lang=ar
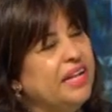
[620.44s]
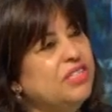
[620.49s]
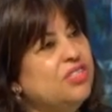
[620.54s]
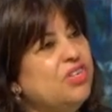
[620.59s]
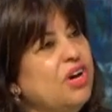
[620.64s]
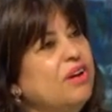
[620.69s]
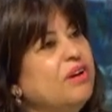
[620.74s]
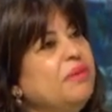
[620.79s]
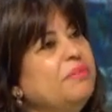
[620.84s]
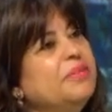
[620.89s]

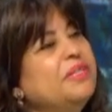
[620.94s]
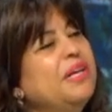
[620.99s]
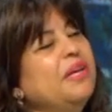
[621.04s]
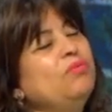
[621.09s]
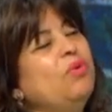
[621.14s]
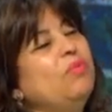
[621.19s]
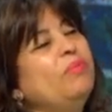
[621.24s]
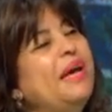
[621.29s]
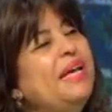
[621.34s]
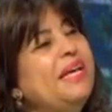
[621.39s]
شهر رمضان
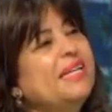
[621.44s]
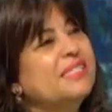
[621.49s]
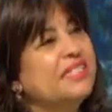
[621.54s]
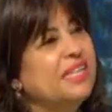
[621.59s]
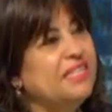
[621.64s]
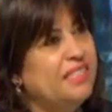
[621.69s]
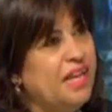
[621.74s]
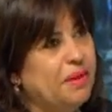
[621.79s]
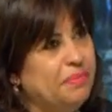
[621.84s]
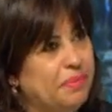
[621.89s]
مميز
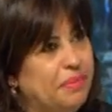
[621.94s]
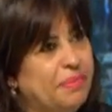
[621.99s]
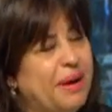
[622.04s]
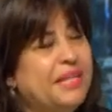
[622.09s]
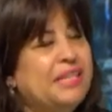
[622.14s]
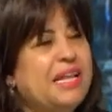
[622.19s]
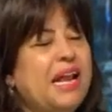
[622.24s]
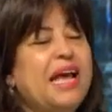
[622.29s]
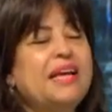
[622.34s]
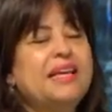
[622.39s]
جدا
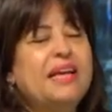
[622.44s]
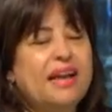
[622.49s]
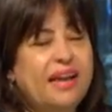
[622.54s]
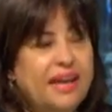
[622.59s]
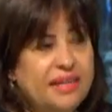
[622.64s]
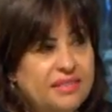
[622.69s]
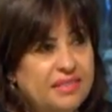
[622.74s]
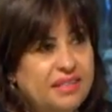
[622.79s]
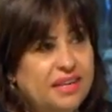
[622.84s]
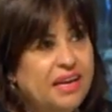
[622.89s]
ببعض
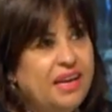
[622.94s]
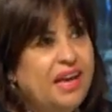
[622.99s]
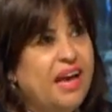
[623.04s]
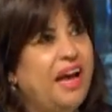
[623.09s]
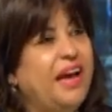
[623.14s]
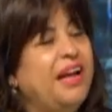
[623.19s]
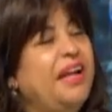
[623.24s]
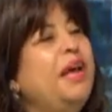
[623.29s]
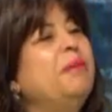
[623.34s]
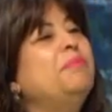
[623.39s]
الاكلات
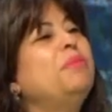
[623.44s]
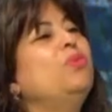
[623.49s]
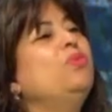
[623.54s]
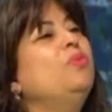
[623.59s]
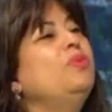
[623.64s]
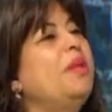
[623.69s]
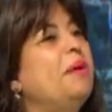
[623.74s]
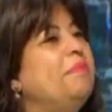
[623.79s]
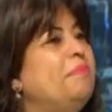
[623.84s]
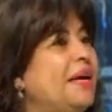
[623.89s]
اللي هي
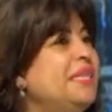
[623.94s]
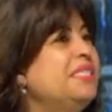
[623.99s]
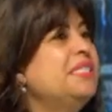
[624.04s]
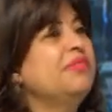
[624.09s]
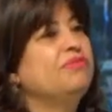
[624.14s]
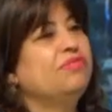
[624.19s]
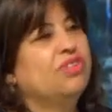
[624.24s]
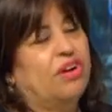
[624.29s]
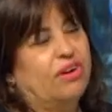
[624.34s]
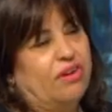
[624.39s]
موجوده بس
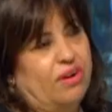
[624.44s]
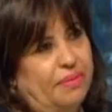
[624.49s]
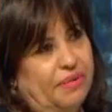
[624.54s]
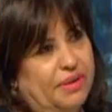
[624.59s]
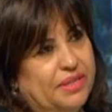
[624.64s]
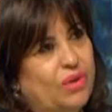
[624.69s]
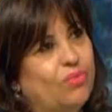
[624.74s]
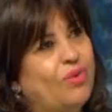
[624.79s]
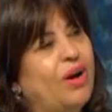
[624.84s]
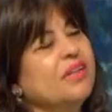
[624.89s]
في شهر
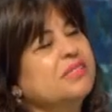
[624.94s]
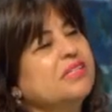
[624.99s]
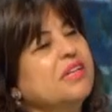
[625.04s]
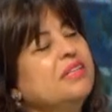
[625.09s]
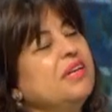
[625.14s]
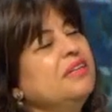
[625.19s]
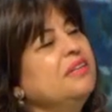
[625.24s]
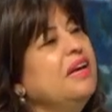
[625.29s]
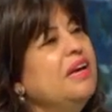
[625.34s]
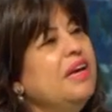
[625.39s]
رمضان
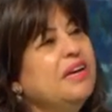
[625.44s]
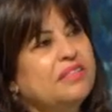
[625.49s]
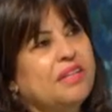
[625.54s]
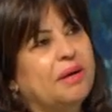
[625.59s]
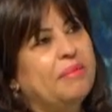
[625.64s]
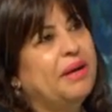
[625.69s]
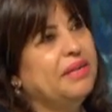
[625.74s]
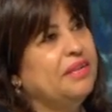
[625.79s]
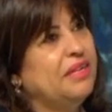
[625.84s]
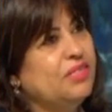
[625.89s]
وخاصه
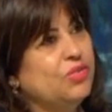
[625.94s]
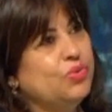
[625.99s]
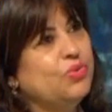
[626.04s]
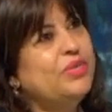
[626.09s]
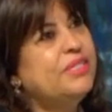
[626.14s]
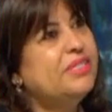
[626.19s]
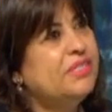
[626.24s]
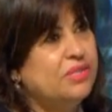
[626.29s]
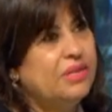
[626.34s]
طبعا السويتس